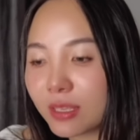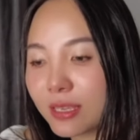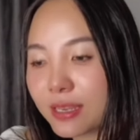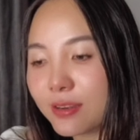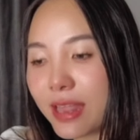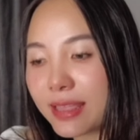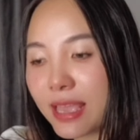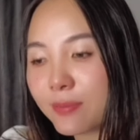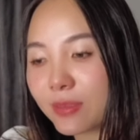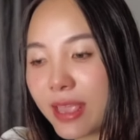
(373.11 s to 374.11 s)
Thì nó đã
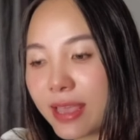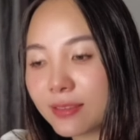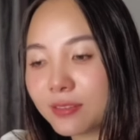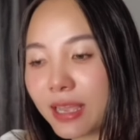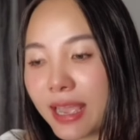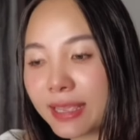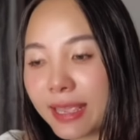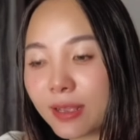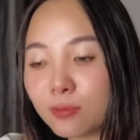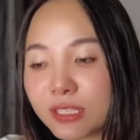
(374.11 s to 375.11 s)
tham gia từ hai
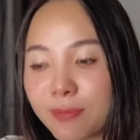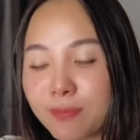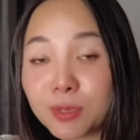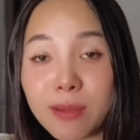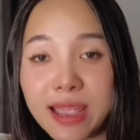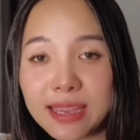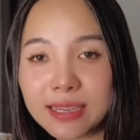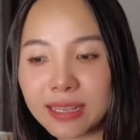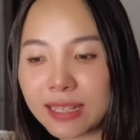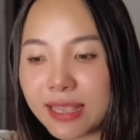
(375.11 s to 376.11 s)
nghìn không trăm mười ba
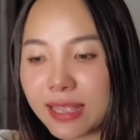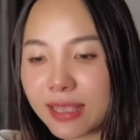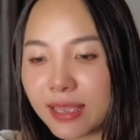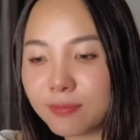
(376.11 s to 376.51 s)
nè cả nhà nha.